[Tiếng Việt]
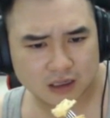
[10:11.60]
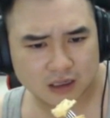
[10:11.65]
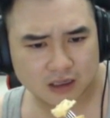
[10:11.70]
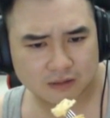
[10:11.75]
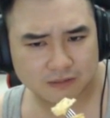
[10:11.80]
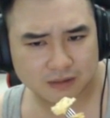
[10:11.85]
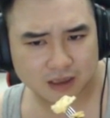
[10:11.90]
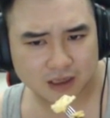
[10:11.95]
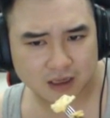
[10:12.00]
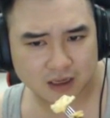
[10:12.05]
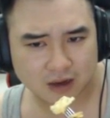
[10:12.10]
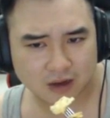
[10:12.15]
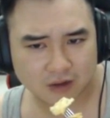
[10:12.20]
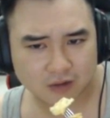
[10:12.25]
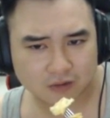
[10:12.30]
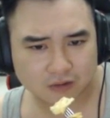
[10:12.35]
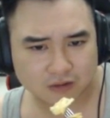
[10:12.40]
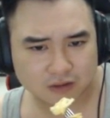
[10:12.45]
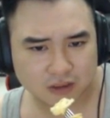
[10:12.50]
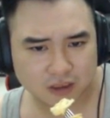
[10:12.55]
Mà
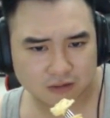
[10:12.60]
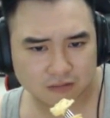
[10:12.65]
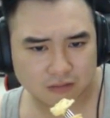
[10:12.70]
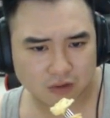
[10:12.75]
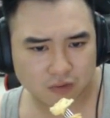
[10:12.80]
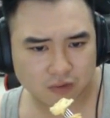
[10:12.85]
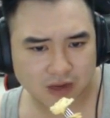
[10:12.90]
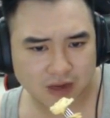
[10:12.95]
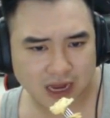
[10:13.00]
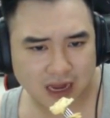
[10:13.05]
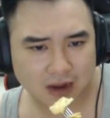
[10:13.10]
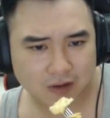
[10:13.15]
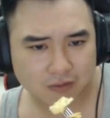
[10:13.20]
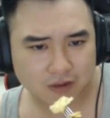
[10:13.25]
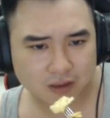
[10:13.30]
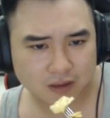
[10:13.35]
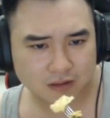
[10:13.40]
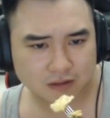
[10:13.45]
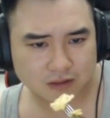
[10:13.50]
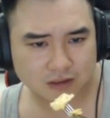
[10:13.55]
kiểu trường mẫu giáo
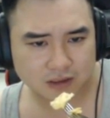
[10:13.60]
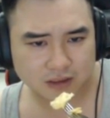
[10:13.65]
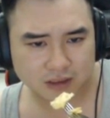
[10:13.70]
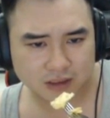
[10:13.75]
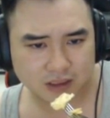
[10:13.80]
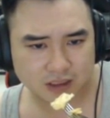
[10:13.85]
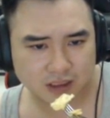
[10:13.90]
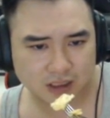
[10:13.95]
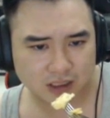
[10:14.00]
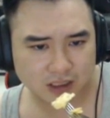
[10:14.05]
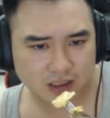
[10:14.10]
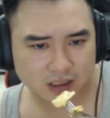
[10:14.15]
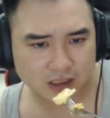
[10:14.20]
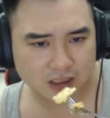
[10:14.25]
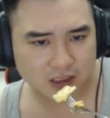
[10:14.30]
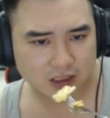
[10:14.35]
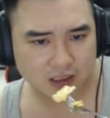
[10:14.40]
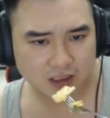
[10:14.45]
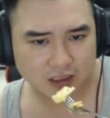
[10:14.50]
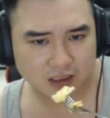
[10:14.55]
á, thì cái đấy
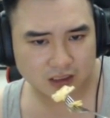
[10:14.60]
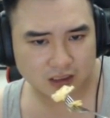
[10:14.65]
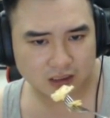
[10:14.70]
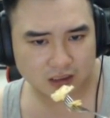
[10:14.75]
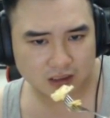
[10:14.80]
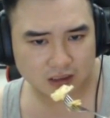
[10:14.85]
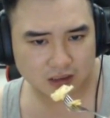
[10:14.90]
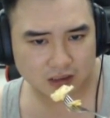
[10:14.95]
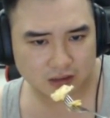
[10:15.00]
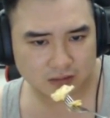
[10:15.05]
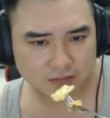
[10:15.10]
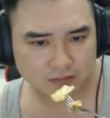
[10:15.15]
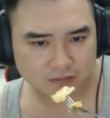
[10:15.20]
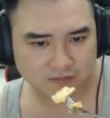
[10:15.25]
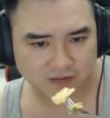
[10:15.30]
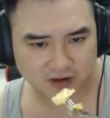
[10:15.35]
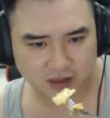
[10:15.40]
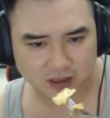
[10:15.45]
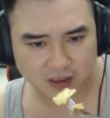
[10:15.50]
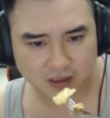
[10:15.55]
thì
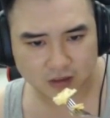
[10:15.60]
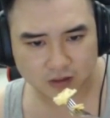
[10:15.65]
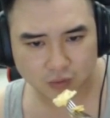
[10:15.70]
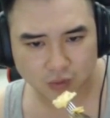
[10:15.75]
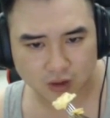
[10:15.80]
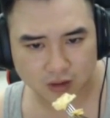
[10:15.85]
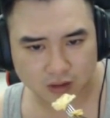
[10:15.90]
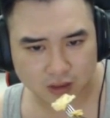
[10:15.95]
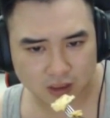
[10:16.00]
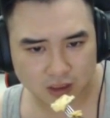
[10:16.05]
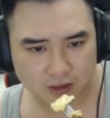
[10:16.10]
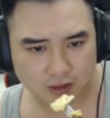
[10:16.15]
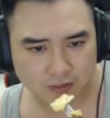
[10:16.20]
phải để ý đến tuổi tí.